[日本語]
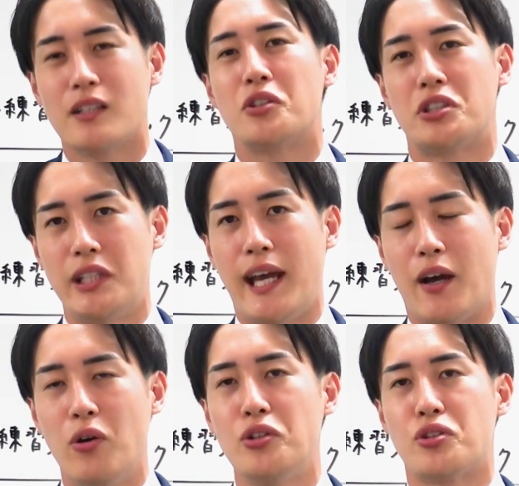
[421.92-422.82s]
そし
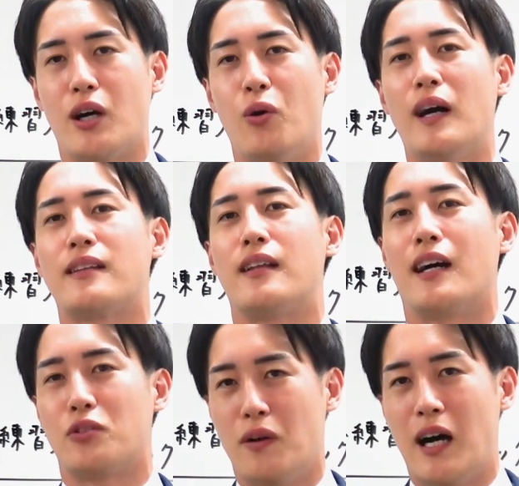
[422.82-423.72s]
て本書が終わっ
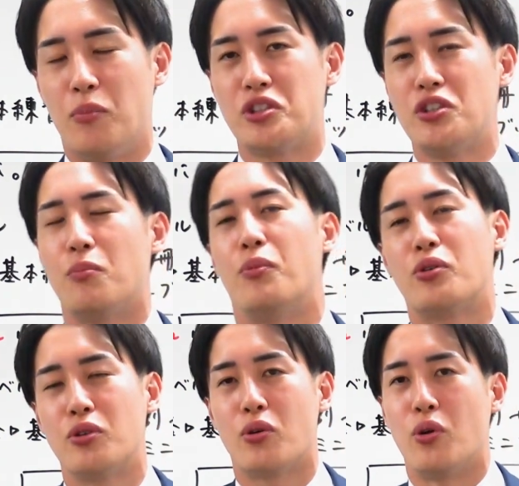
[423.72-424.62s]
た後はもちろん
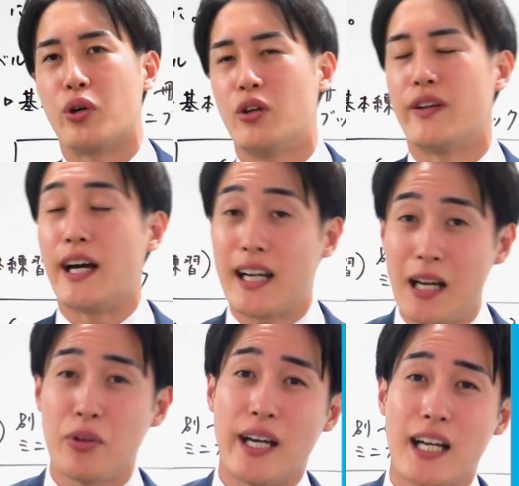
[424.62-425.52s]
僕の講義を何
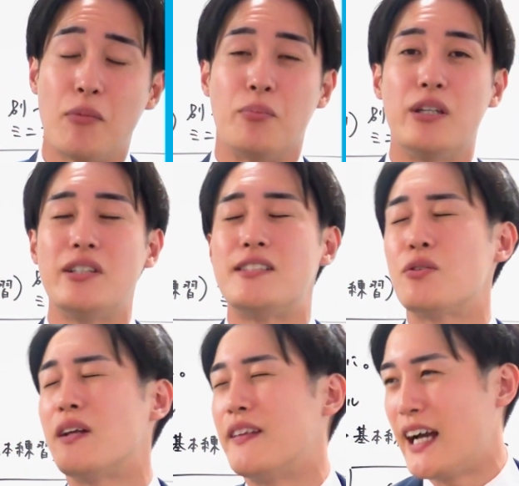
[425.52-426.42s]
回も何回も見る
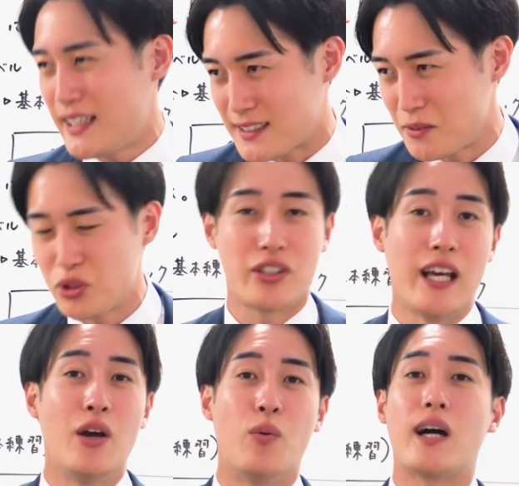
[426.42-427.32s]
必要はないですもちろん
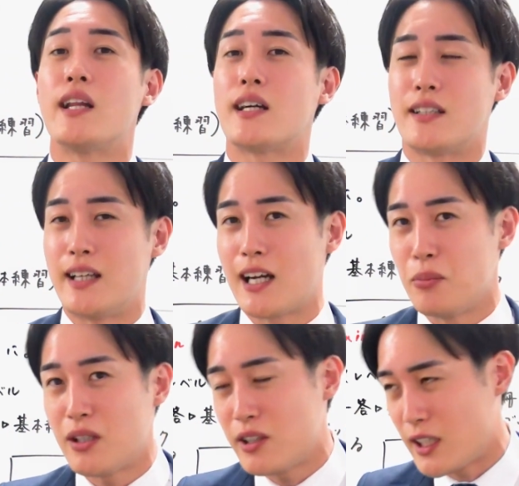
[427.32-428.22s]
ね分からなかったら何
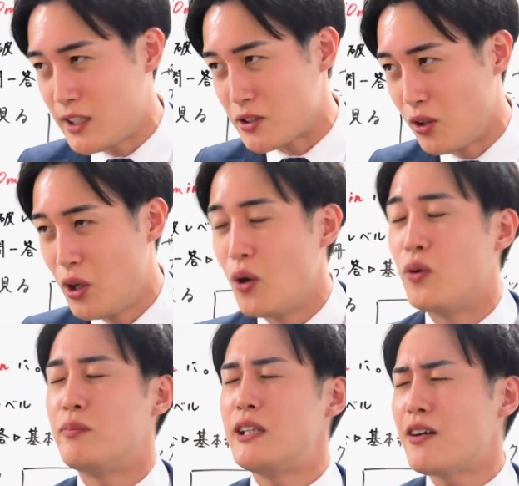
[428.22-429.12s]
回も見てくれたらいいですよ
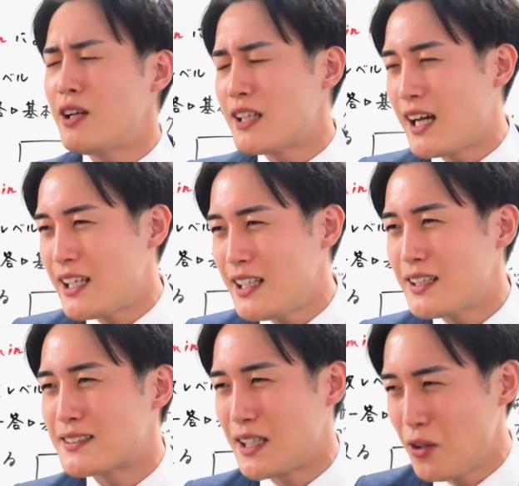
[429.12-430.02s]
見てくれたらいい
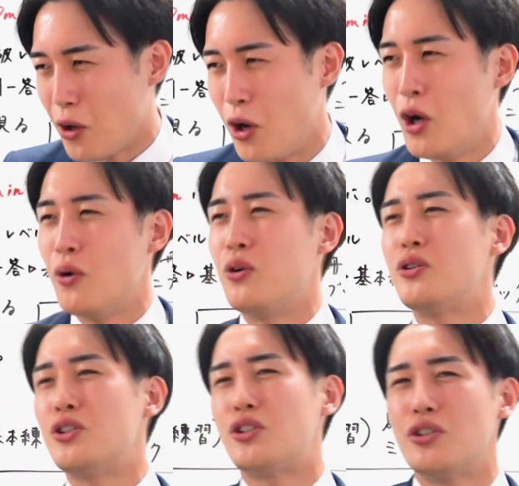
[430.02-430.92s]
んですけど
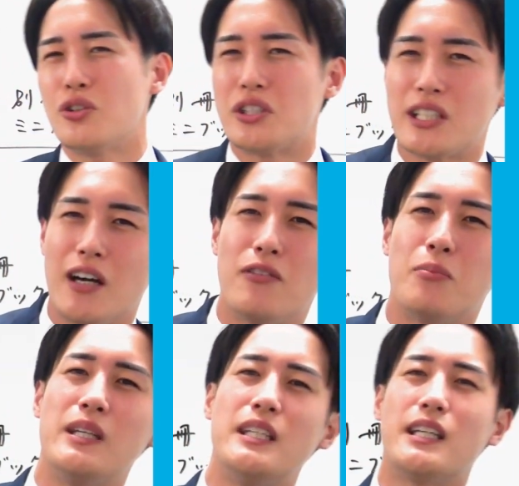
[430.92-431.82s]
復習の時間
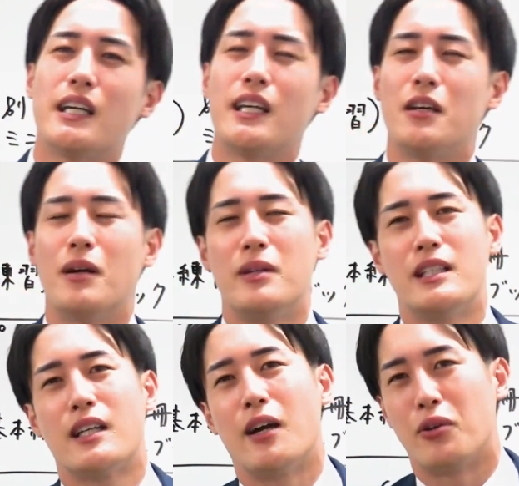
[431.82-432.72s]
は短ければ
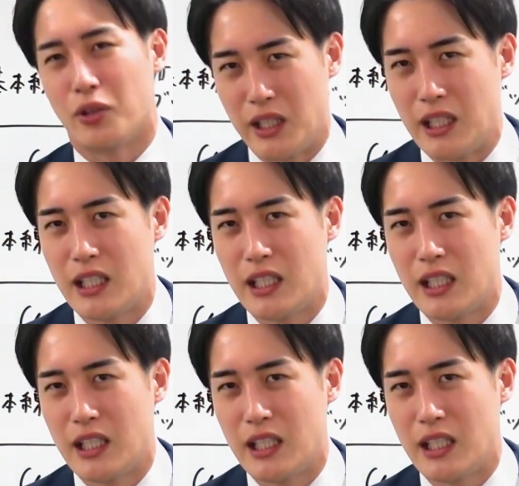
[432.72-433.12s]
短いほどいい